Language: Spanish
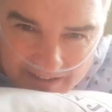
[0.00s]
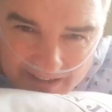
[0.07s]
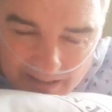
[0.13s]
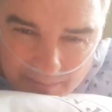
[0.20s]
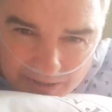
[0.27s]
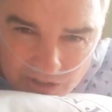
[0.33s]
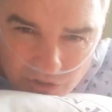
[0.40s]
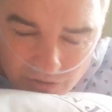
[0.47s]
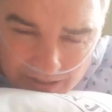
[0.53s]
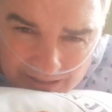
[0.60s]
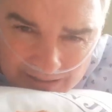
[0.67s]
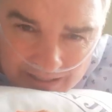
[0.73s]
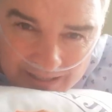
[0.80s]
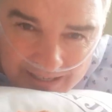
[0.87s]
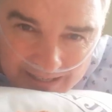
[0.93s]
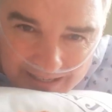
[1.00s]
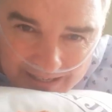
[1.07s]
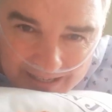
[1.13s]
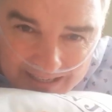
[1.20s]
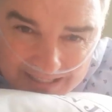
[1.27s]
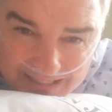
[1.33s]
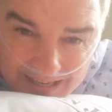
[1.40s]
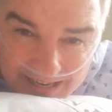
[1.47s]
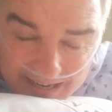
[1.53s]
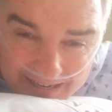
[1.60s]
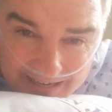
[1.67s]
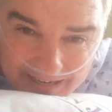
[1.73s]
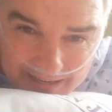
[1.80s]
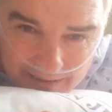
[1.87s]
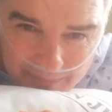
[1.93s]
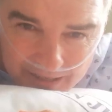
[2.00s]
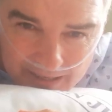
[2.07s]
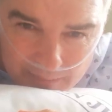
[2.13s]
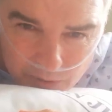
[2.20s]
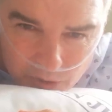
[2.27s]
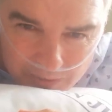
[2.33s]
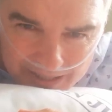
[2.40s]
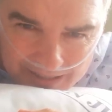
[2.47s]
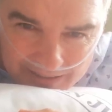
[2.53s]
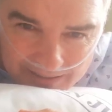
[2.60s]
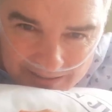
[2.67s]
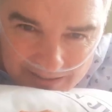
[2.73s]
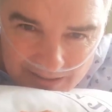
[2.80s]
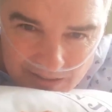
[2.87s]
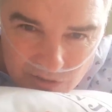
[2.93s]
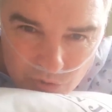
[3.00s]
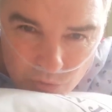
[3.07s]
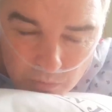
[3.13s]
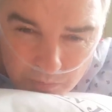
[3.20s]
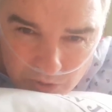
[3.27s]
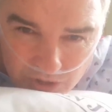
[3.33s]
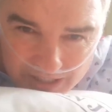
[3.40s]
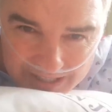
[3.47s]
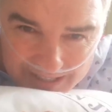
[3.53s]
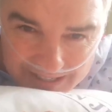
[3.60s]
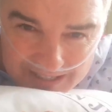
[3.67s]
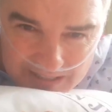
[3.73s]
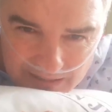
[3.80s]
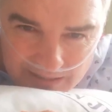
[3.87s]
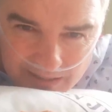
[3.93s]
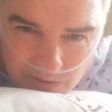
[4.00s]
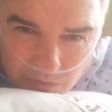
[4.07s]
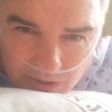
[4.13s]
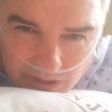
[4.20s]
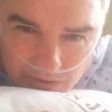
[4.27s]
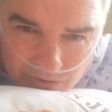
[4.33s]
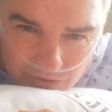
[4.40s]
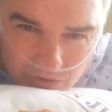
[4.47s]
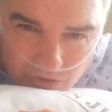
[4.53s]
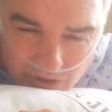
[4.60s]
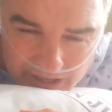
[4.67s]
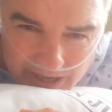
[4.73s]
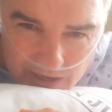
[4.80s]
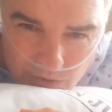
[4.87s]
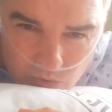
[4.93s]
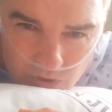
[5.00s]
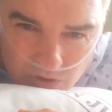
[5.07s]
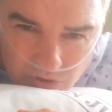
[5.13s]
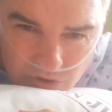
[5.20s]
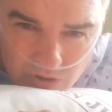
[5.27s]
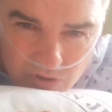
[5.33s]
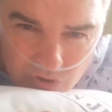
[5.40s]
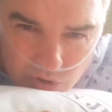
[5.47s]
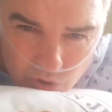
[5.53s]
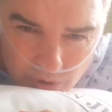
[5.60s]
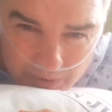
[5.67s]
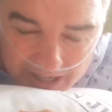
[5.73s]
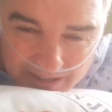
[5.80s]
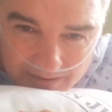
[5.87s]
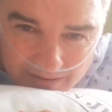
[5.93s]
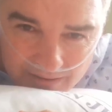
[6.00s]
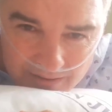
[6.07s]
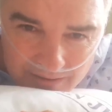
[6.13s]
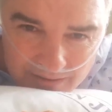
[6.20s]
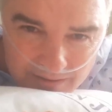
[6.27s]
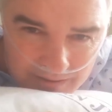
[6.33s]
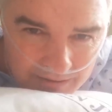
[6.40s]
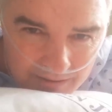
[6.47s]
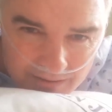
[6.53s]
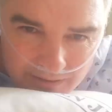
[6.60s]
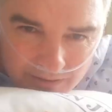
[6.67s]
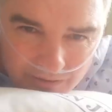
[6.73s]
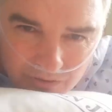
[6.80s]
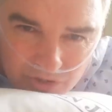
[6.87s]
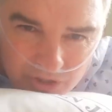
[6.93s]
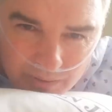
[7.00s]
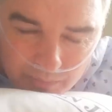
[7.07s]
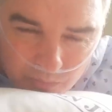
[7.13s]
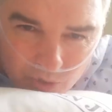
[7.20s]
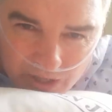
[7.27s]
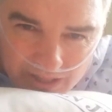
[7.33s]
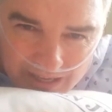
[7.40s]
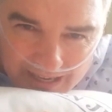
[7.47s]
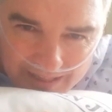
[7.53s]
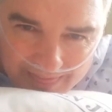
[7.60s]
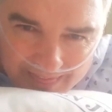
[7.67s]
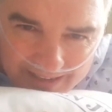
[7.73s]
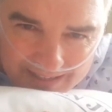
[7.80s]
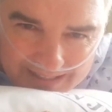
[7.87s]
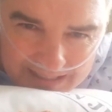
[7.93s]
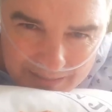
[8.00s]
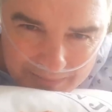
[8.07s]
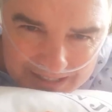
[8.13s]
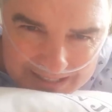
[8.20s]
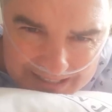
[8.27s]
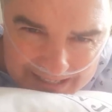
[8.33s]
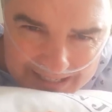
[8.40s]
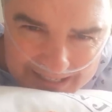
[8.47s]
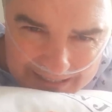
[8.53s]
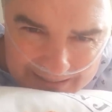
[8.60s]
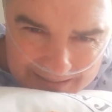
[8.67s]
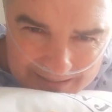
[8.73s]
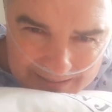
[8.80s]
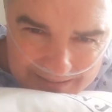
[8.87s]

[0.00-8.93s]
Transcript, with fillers: de cada persona, y esta ley que van a aprobar supone que están de acuerdo con que algunos sobran. No se puede lanzar este mensaje.